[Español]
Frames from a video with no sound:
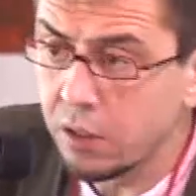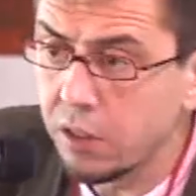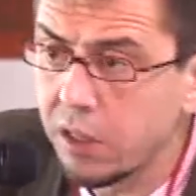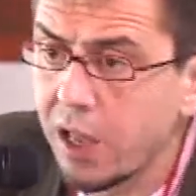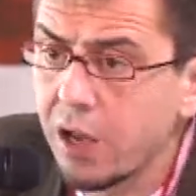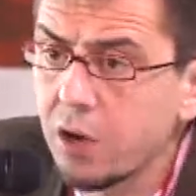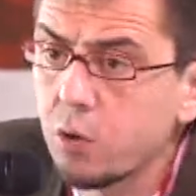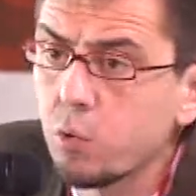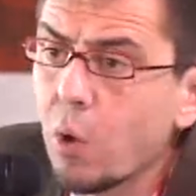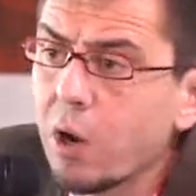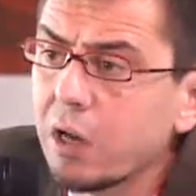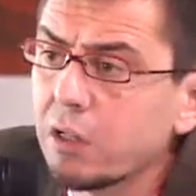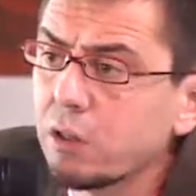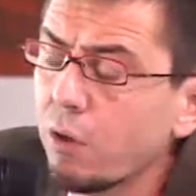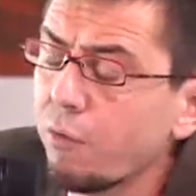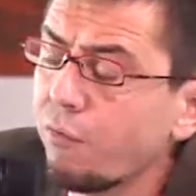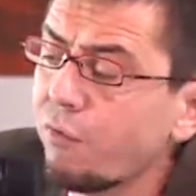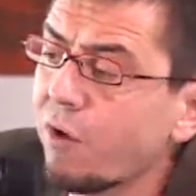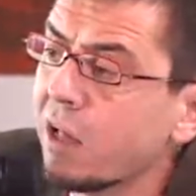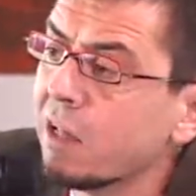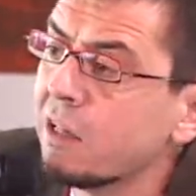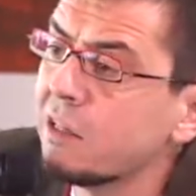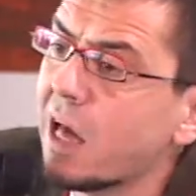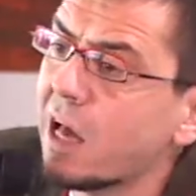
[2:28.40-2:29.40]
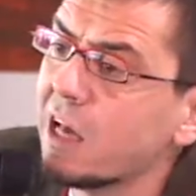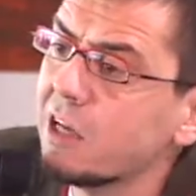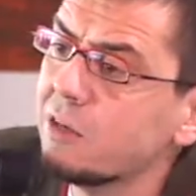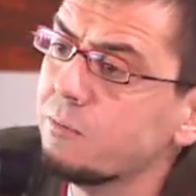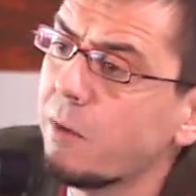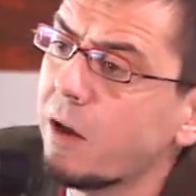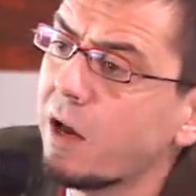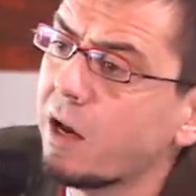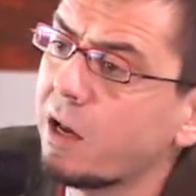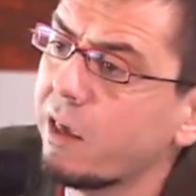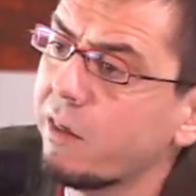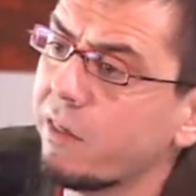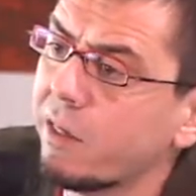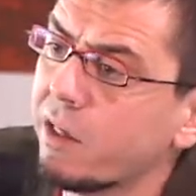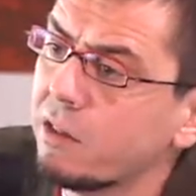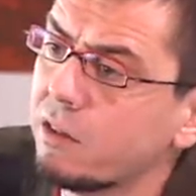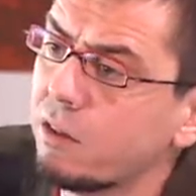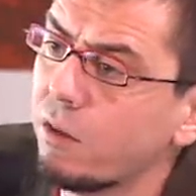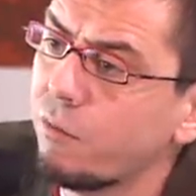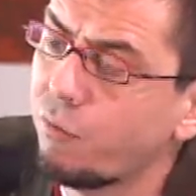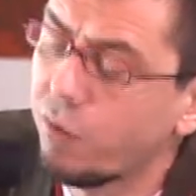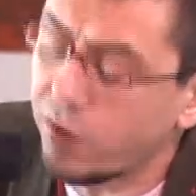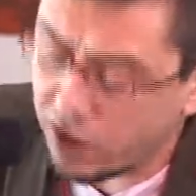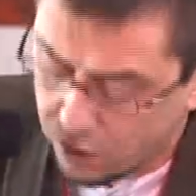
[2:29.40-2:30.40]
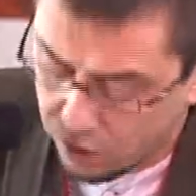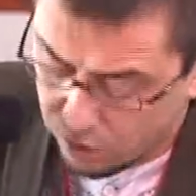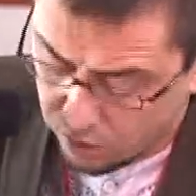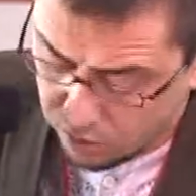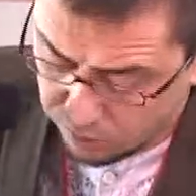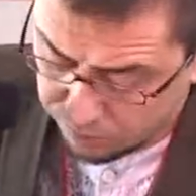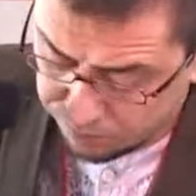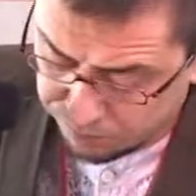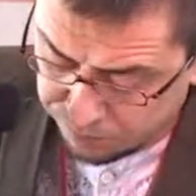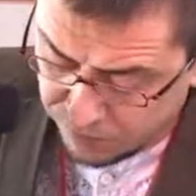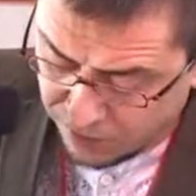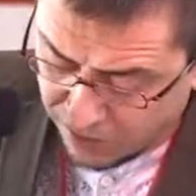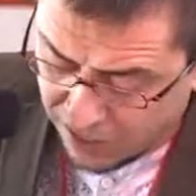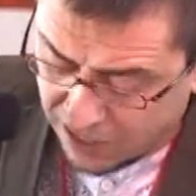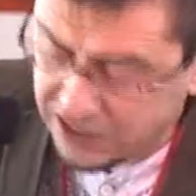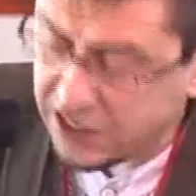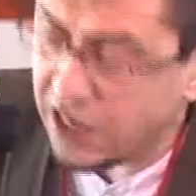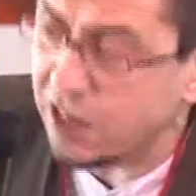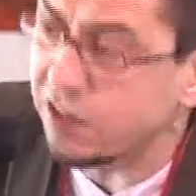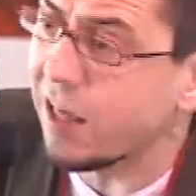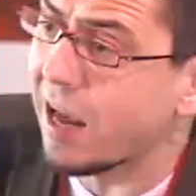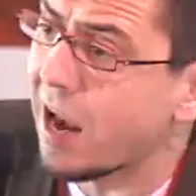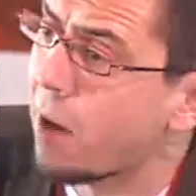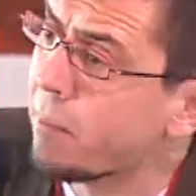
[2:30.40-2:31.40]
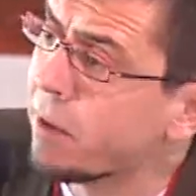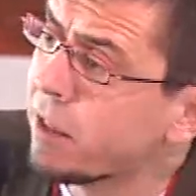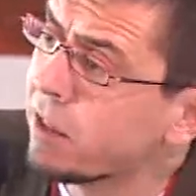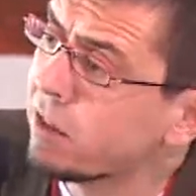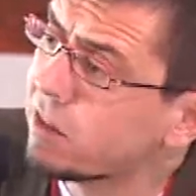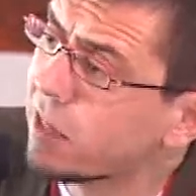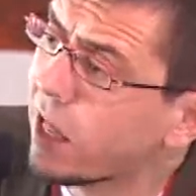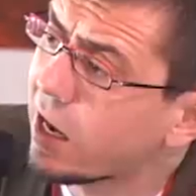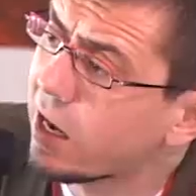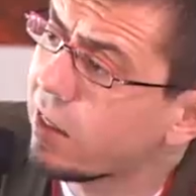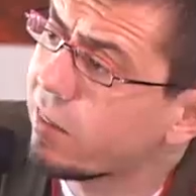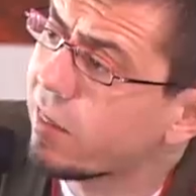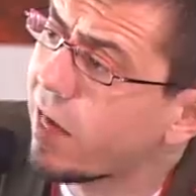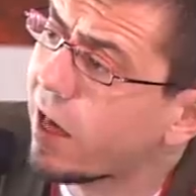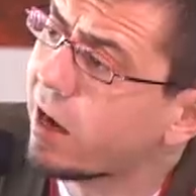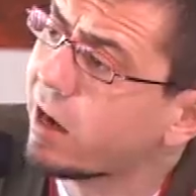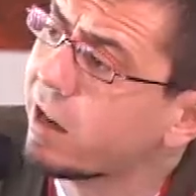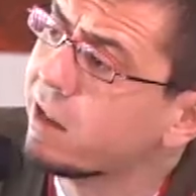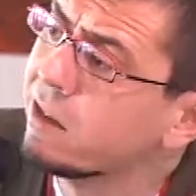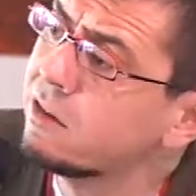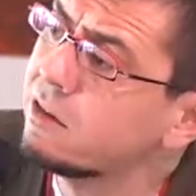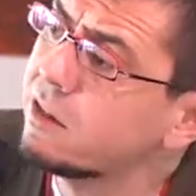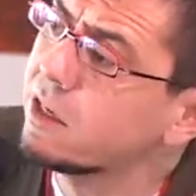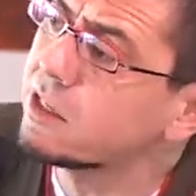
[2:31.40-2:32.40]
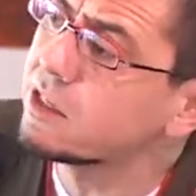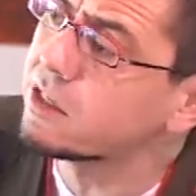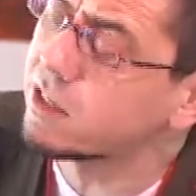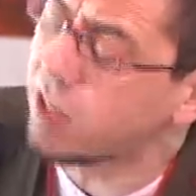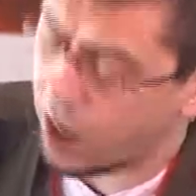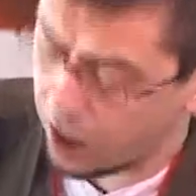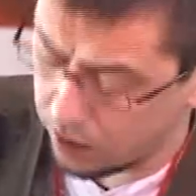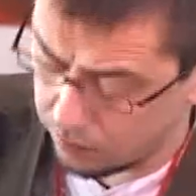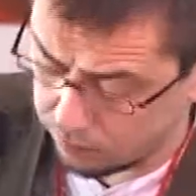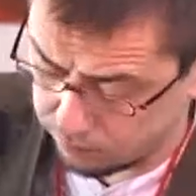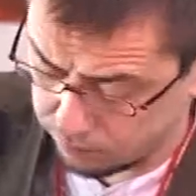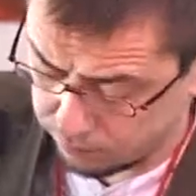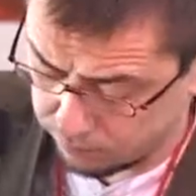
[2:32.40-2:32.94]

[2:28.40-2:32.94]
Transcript: El cuarto fantasma que identifico es el de la mentalidad rentista.